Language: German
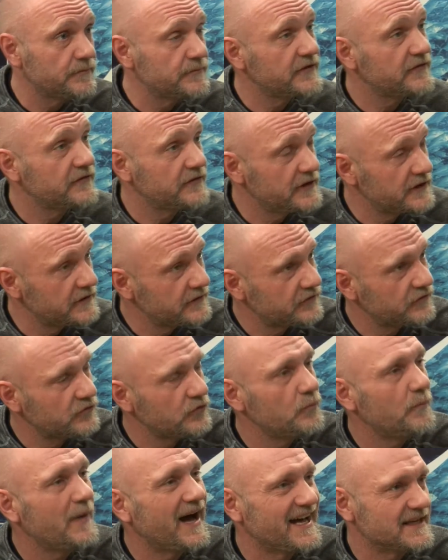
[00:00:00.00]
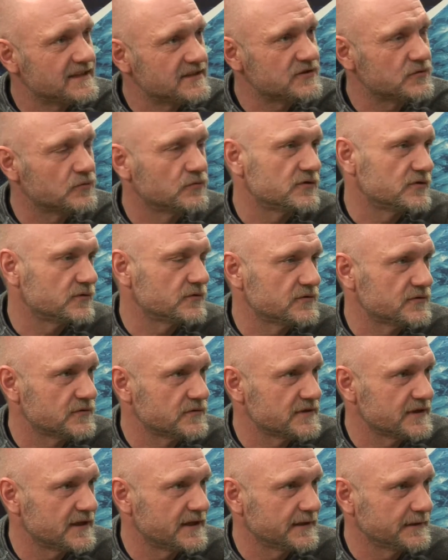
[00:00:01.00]
bis hin zum Anzug
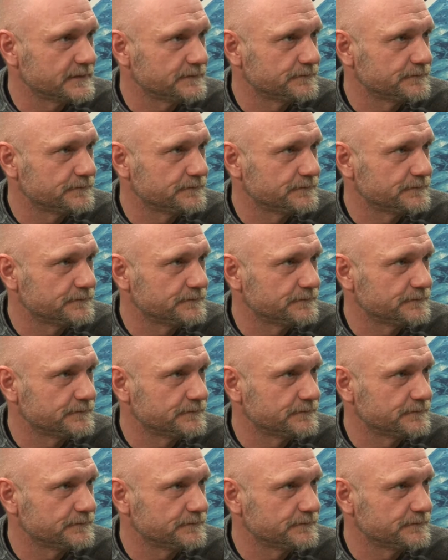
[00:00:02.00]
sozusagen.